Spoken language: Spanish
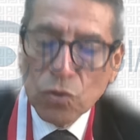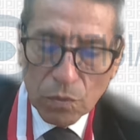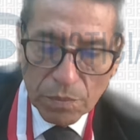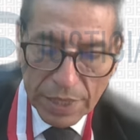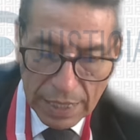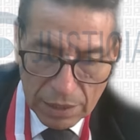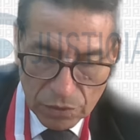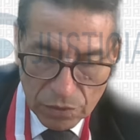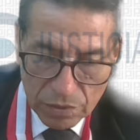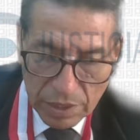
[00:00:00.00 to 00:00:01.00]

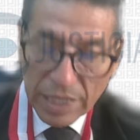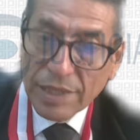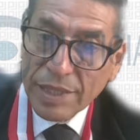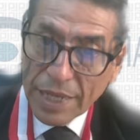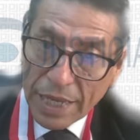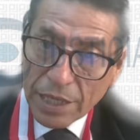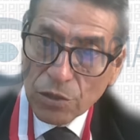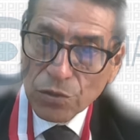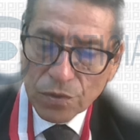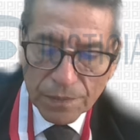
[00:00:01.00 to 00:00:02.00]
nombrados, entre
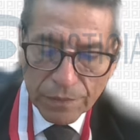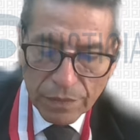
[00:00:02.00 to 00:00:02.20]
ellos